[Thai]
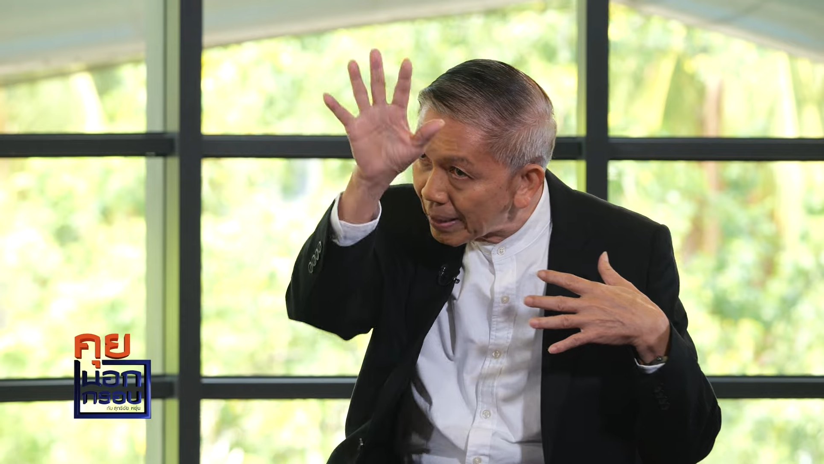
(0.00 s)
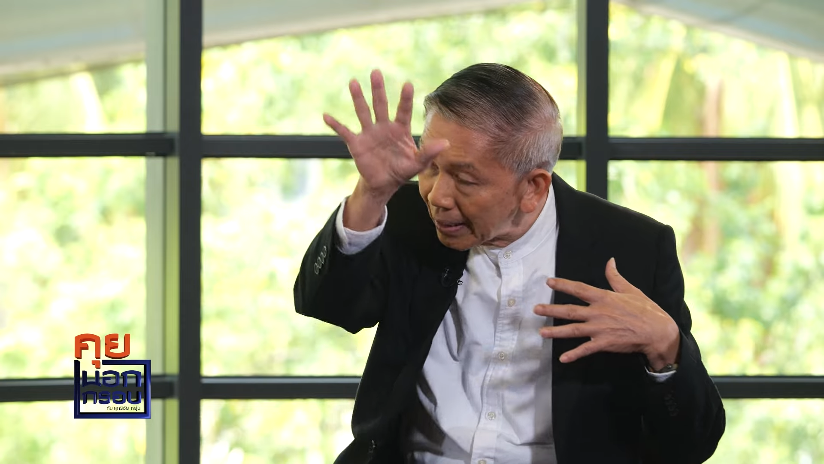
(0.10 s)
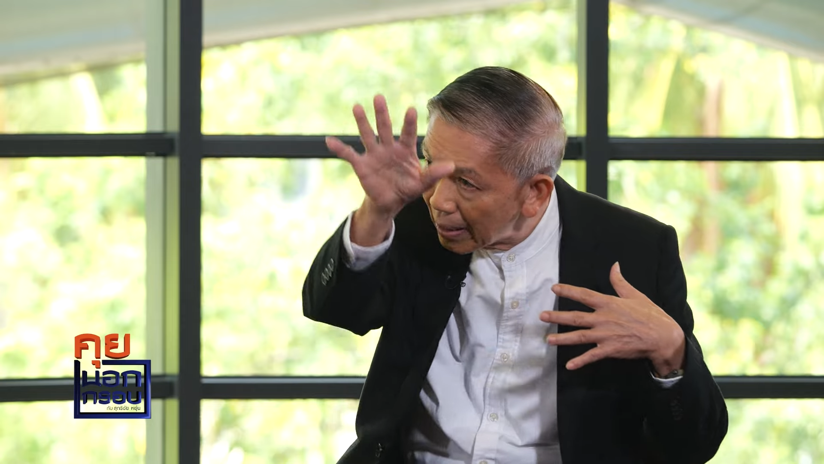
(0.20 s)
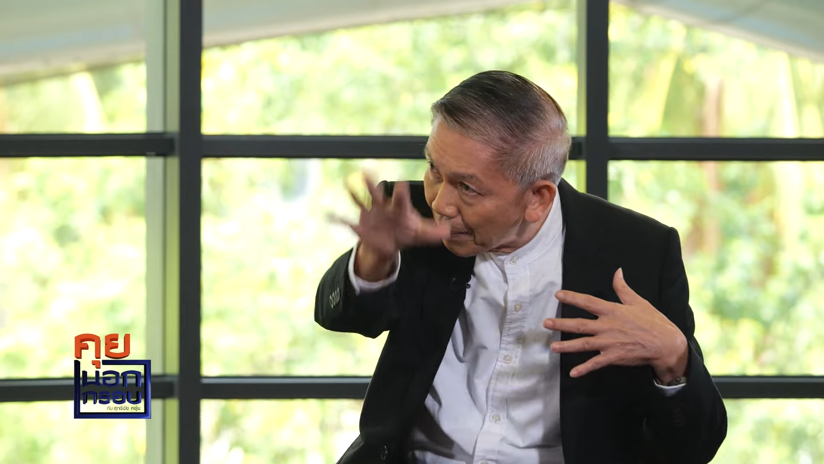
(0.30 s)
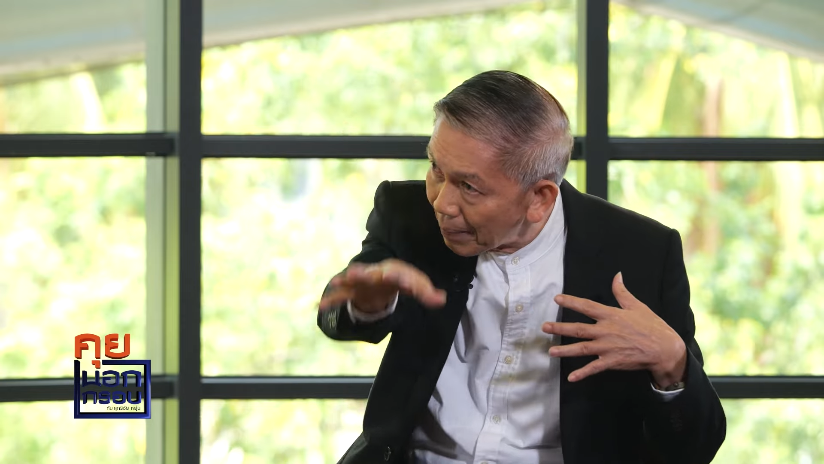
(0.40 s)
ประเทศ
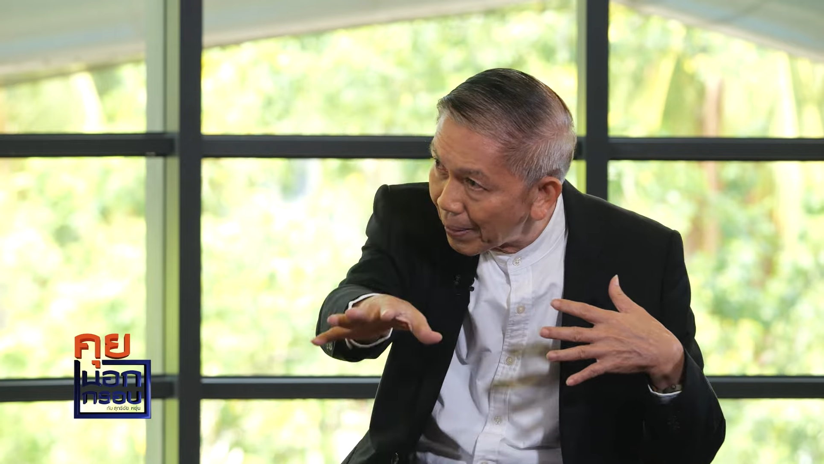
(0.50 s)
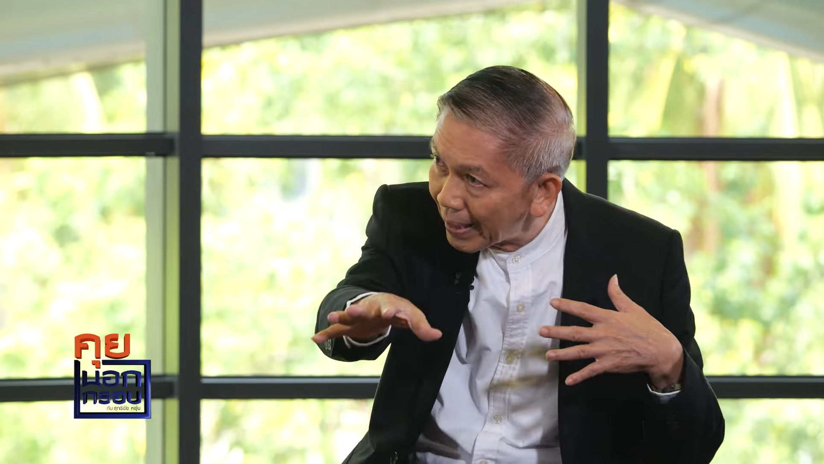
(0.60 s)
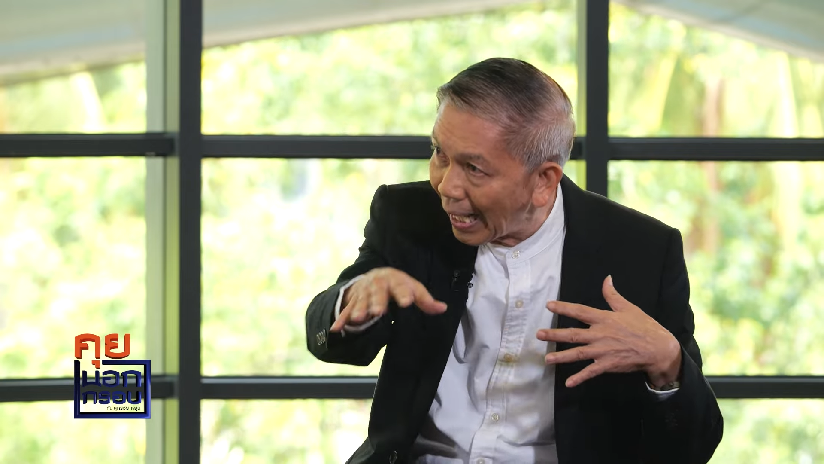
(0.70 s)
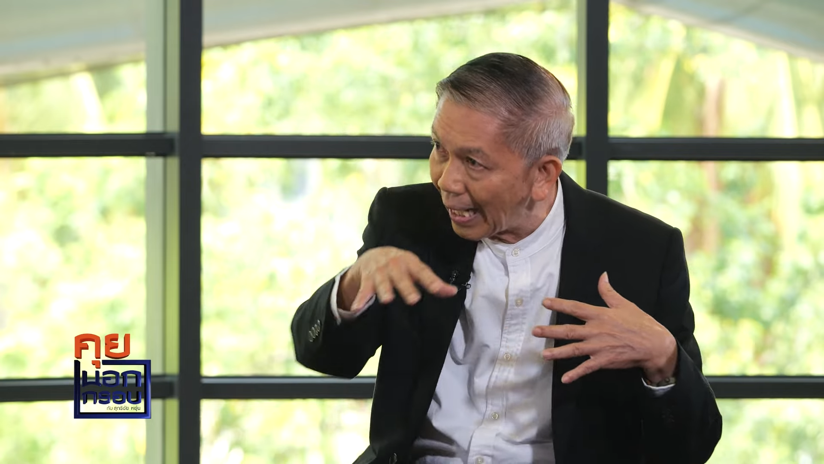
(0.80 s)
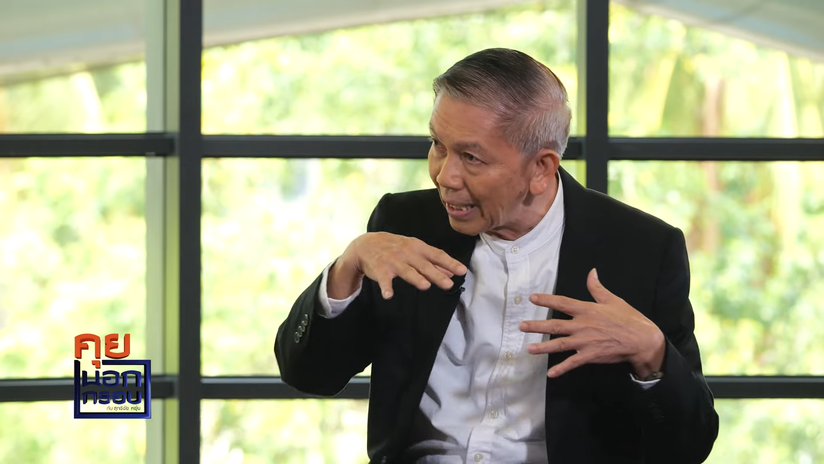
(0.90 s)
ที่เป็นปัญ
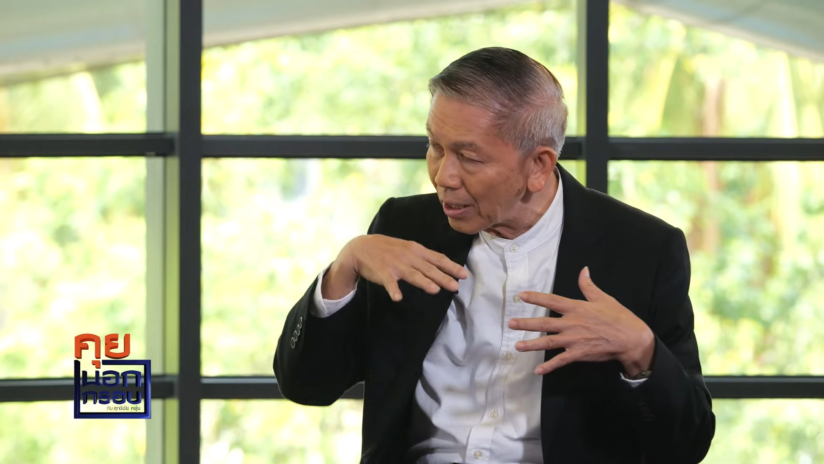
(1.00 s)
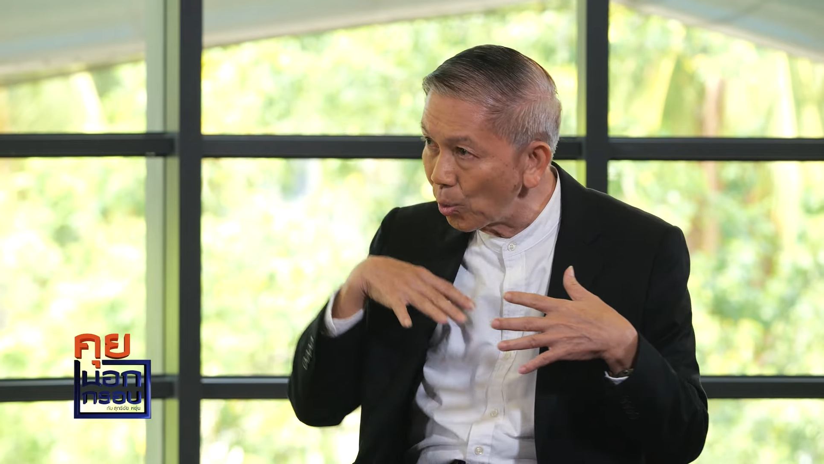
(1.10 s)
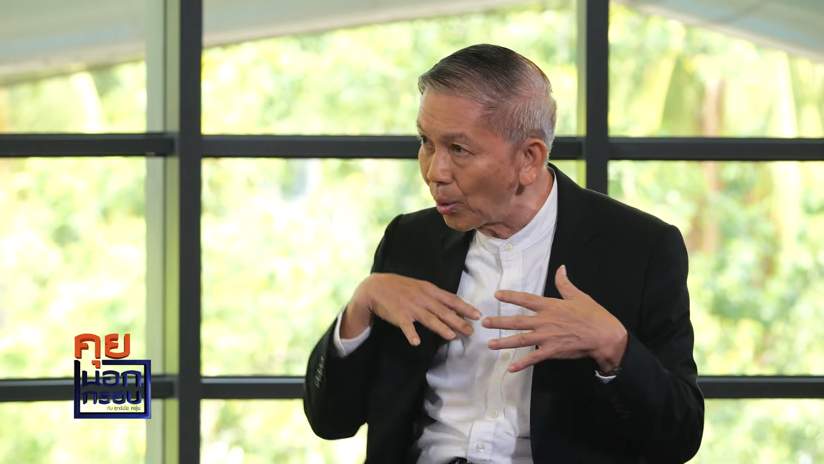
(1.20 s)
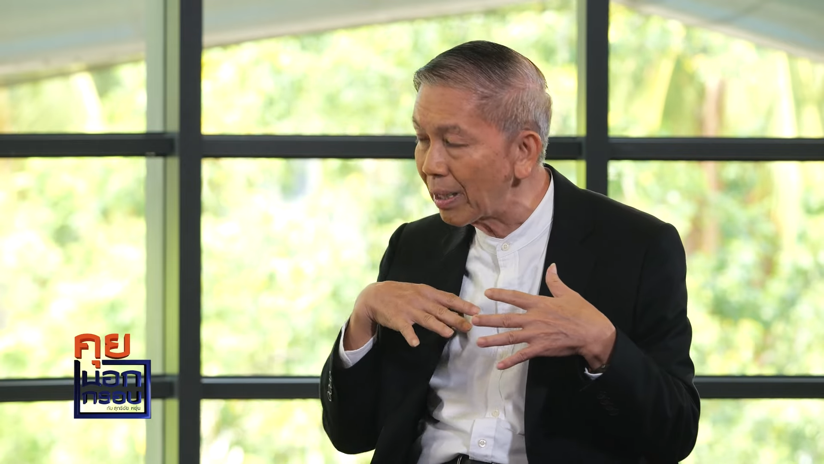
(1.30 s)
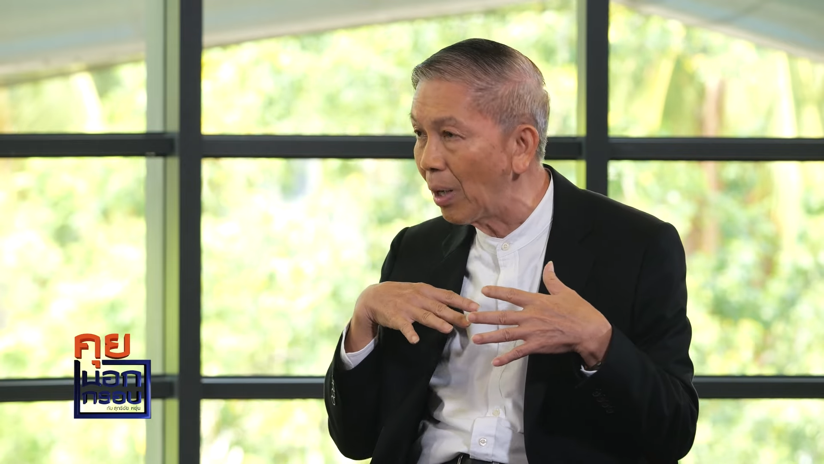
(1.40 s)
หาและ
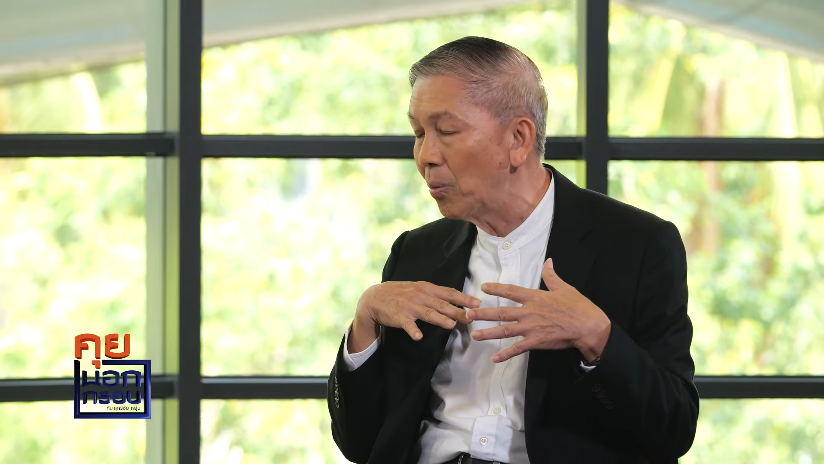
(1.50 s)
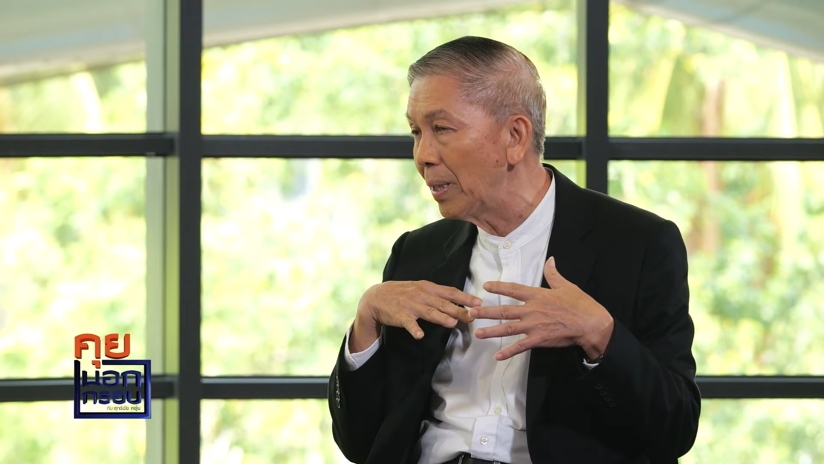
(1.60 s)
ตัวเรา